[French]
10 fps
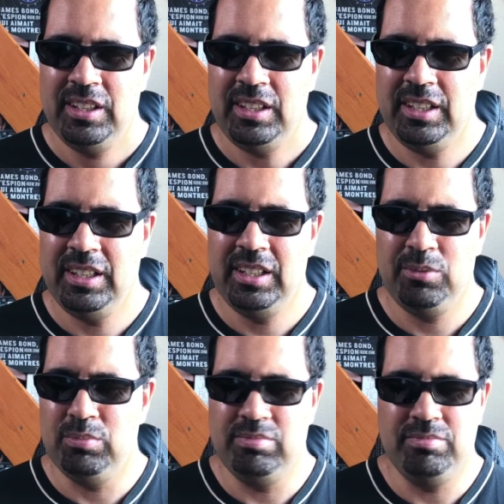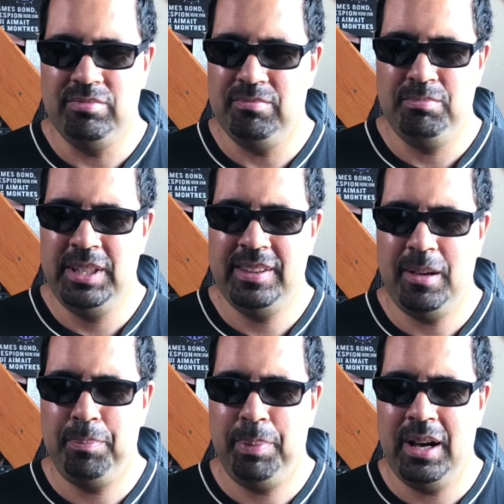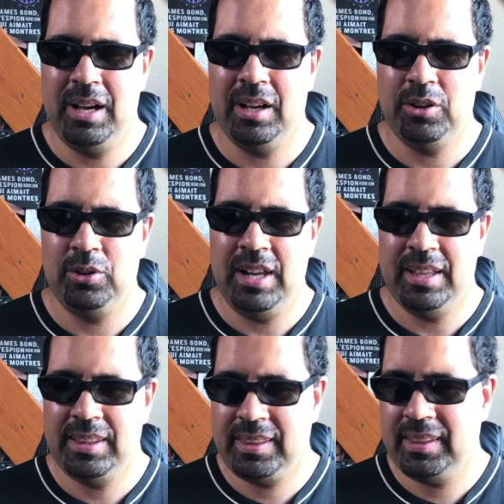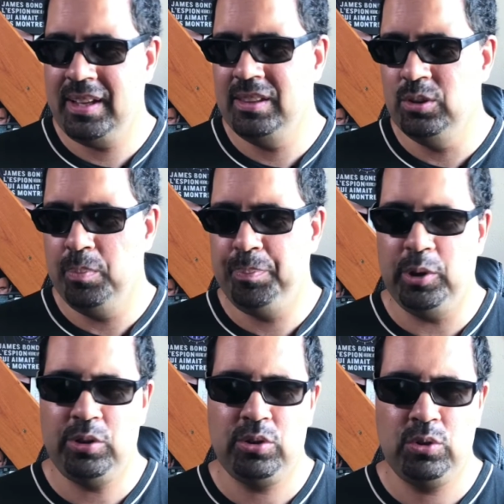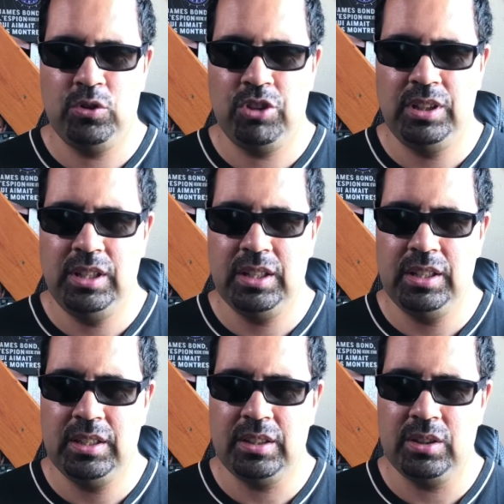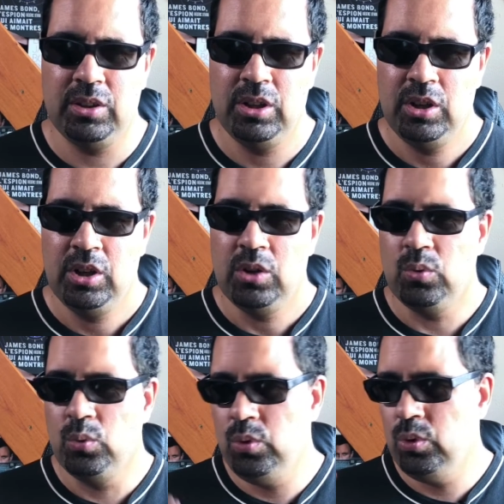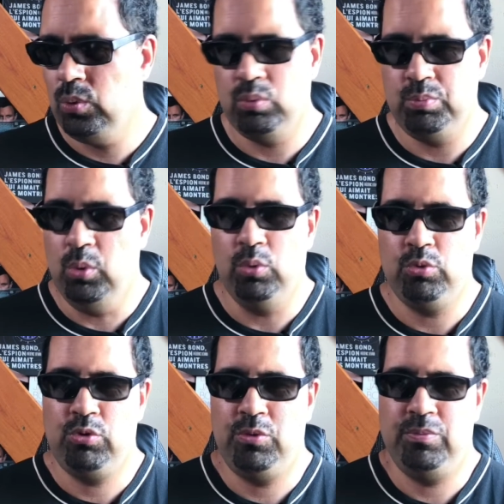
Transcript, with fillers: Et mis à part la scène post-générique où l'on... Bon, je...